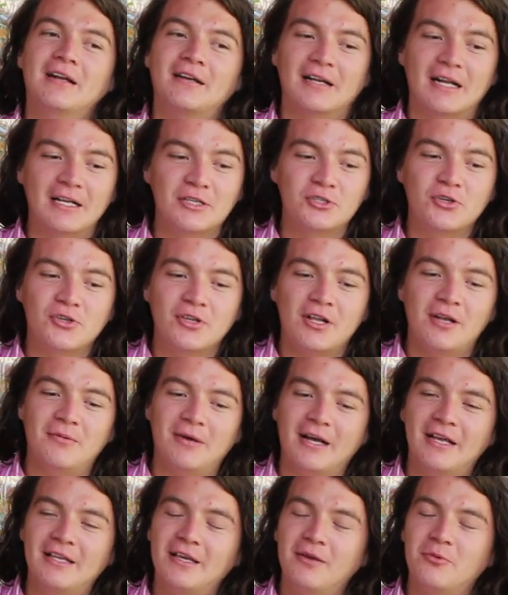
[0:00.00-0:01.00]
Rancho del
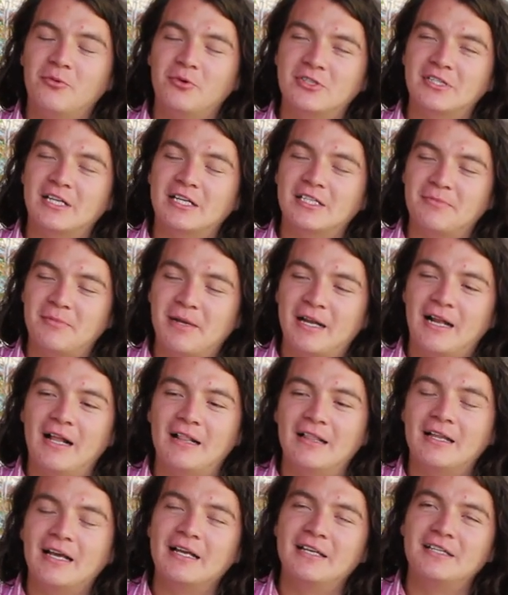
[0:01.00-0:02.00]
Valle, Bosque
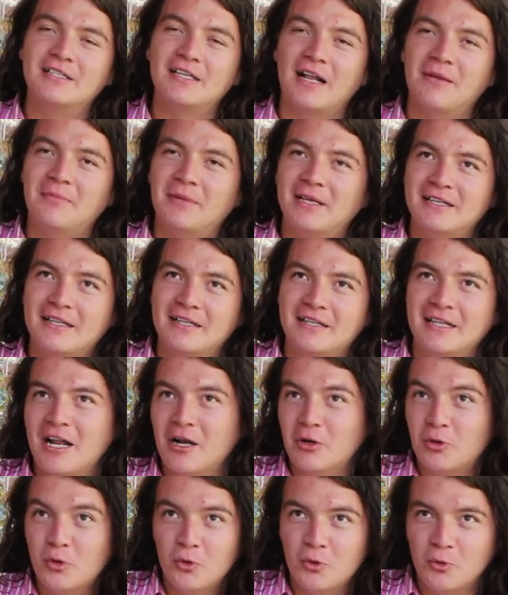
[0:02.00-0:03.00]
Esmeralda y Chalma
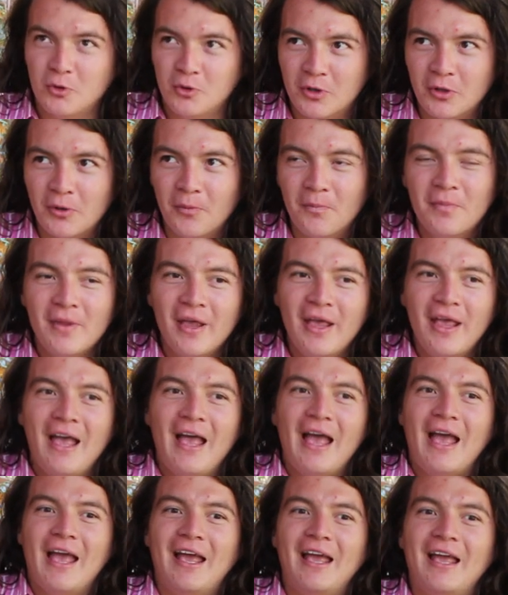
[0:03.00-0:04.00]
Alcolulco.
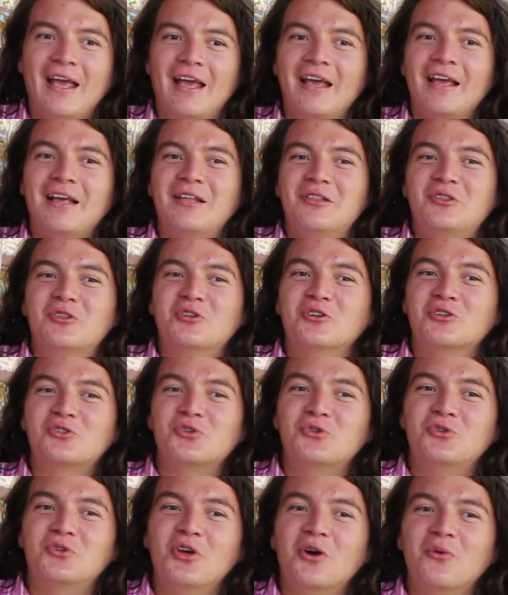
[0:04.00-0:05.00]
Eh,
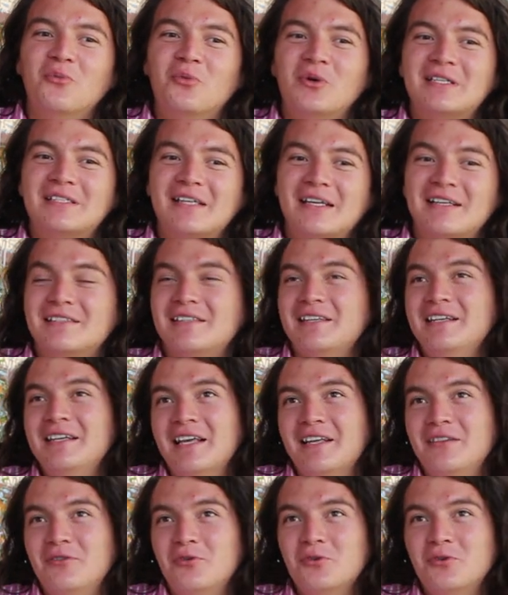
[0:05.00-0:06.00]
nos unió pues esta
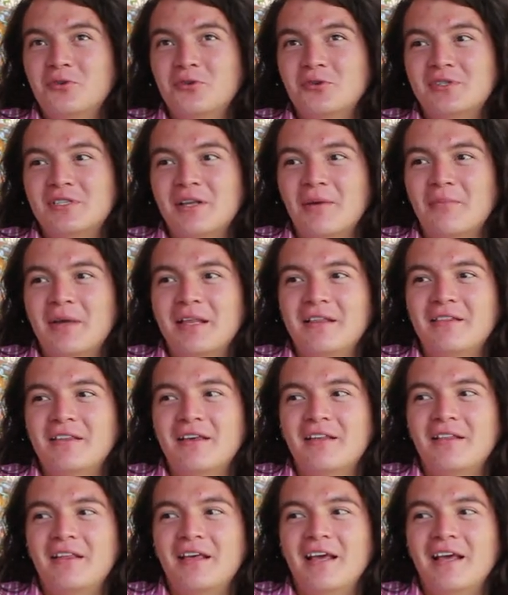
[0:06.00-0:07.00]
inquietud
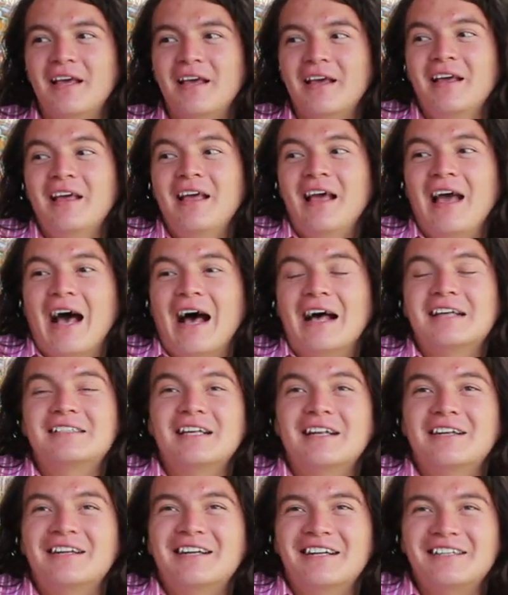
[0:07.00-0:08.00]
justamente de
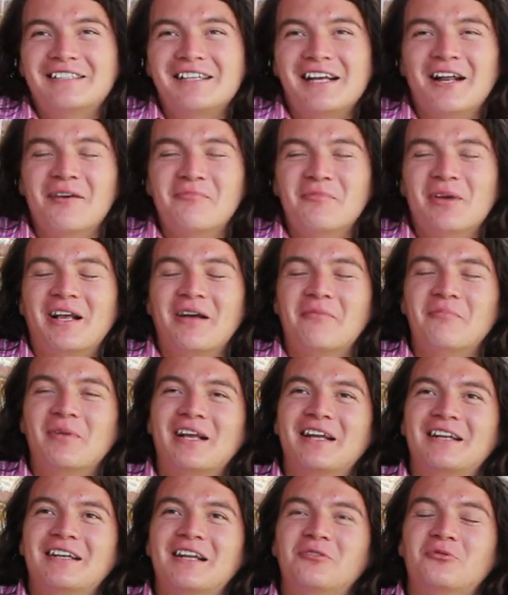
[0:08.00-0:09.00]
hacer crecer a
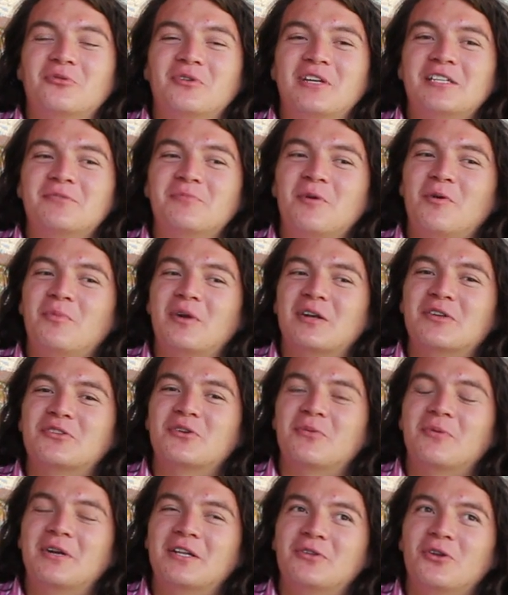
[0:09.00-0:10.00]
Mecameque en el turismo, pero
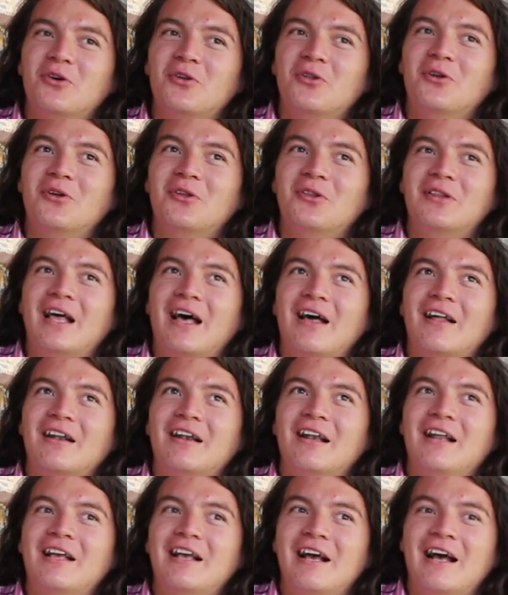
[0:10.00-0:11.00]
sobre todo
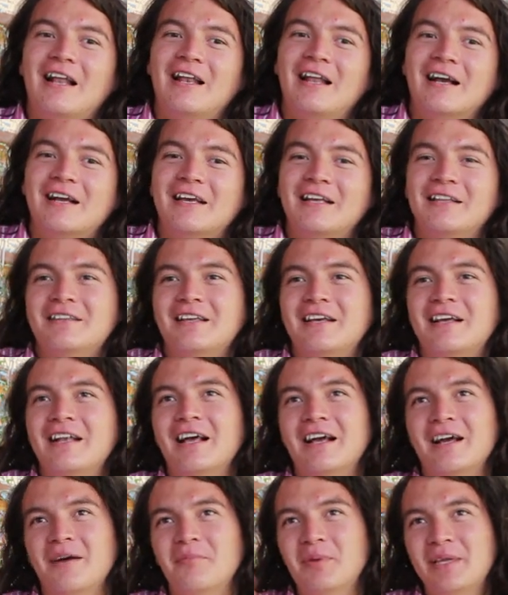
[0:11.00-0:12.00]
darle a la gente de
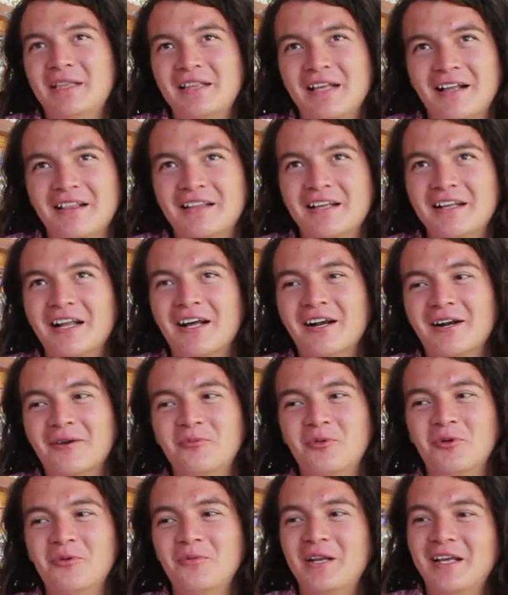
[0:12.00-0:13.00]
la capital de la
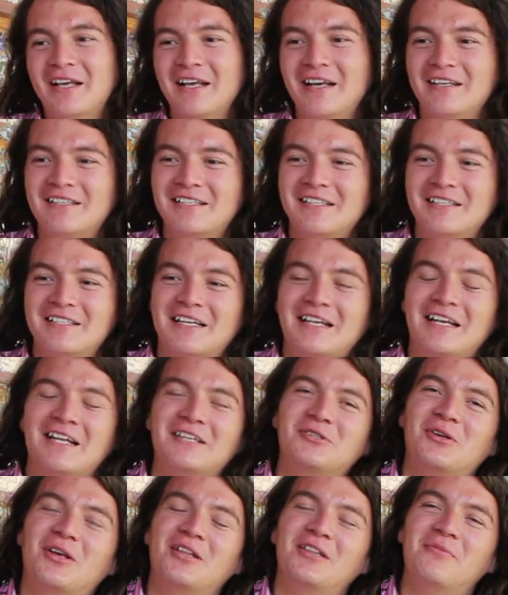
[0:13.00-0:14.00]
República, es decir,
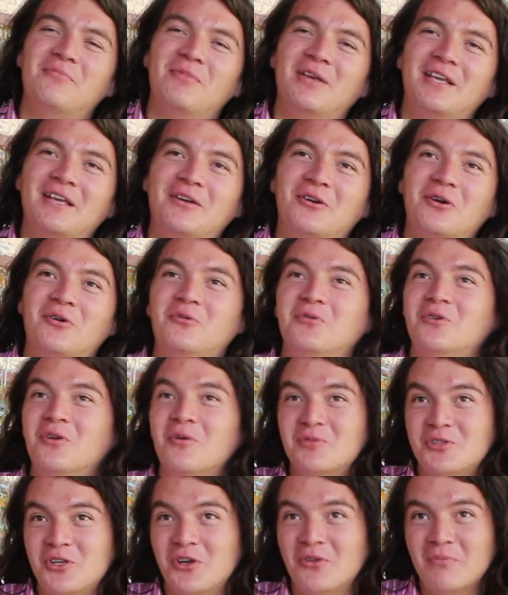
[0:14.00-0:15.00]
la Ciudad de México, una
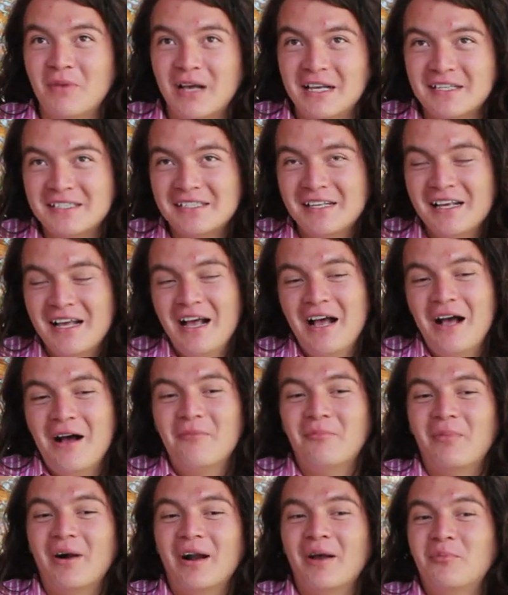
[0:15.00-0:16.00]
opción más
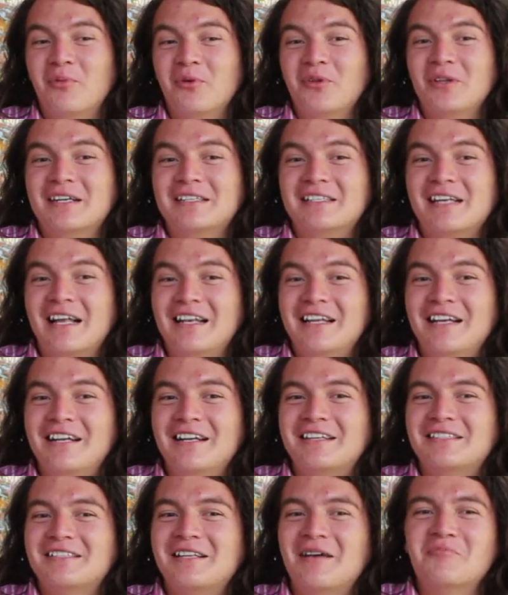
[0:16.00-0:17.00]
para poder
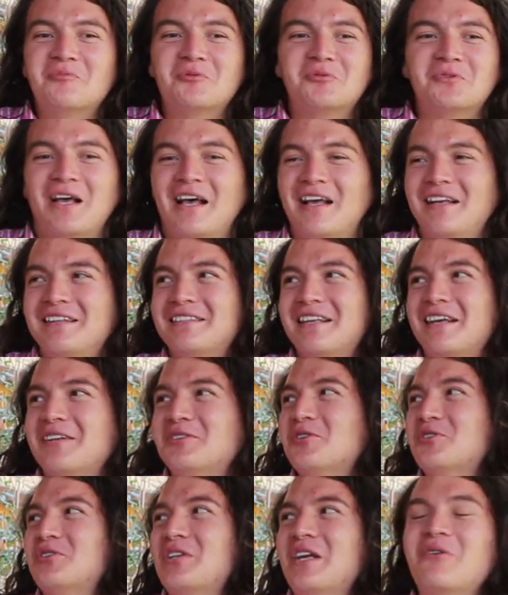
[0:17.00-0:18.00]
salir. Estamos a
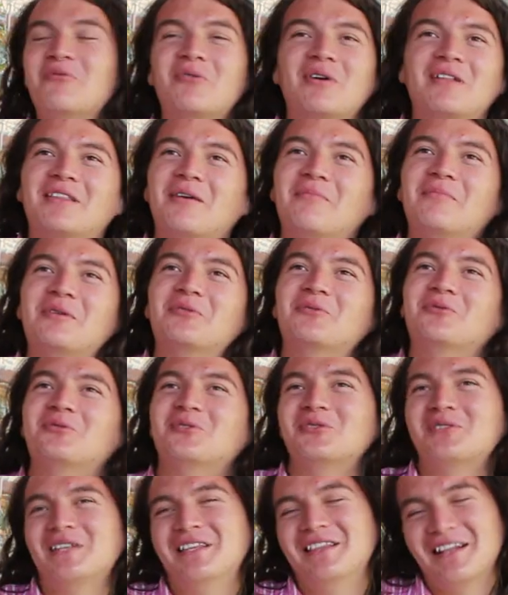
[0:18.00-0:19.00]
escasos 50
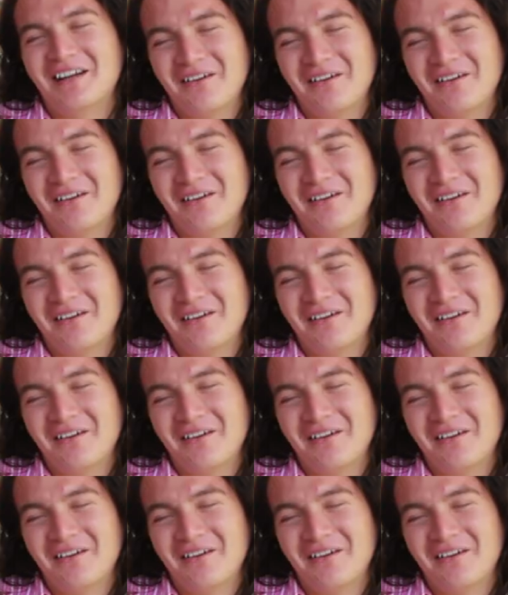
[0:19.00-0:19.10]
minutos sin